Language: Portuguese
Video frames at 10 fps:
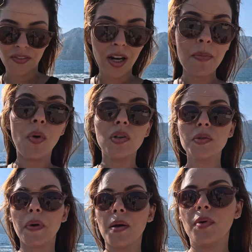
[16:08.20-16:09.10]
Falei,
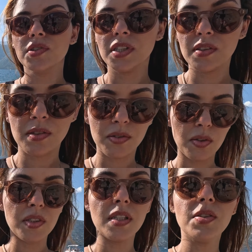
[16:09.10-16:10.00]
moço, pelo amor de Deus, eu não
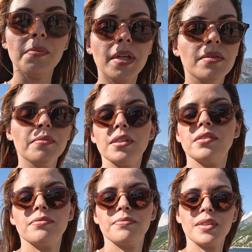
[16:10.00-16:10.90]
sou de sentir medo, mas
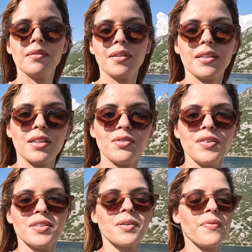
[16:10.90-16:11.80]
tá, tá, tá
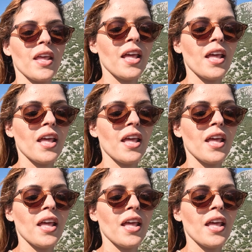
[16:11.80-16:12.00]
difícil